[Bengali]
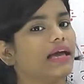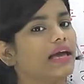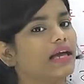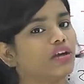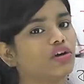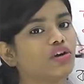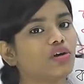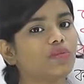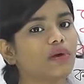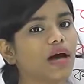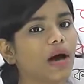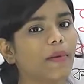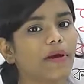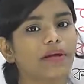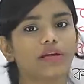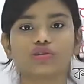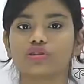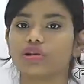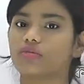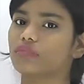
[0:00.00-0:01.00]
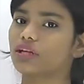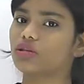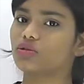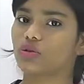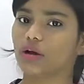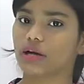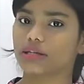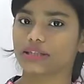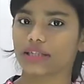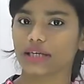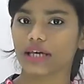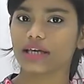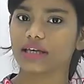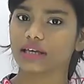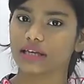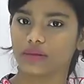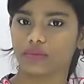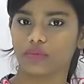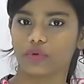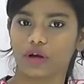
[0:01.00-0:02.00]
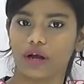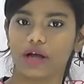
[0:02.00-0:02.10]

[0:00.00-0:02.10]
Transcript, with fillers: এরকম খাবার কিন্তু আমরা দোকান থেকে কিনবো